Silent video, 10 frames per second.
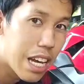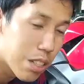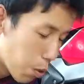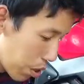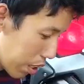ตรา
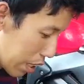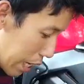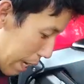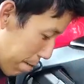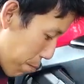ทด
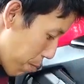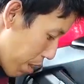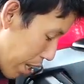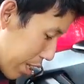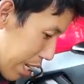นะครับ
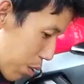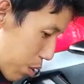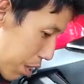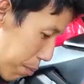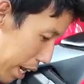อัตราท
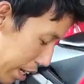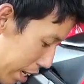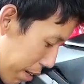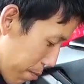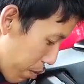ดกำลัง
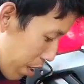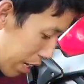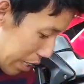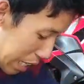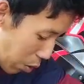นะครับ
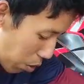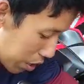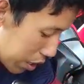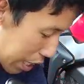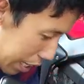อัตราทด
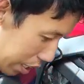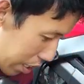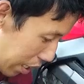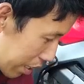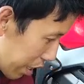คืออะไร
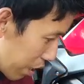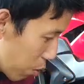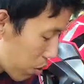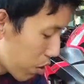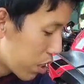อัตราท
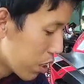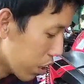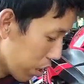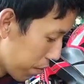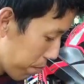ดก็คือ
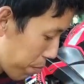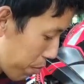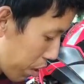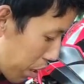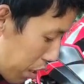
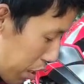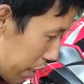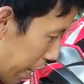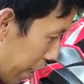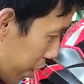
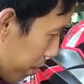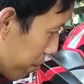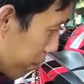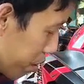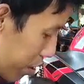อย่าง
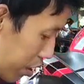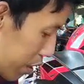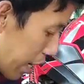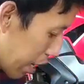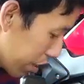อย่าง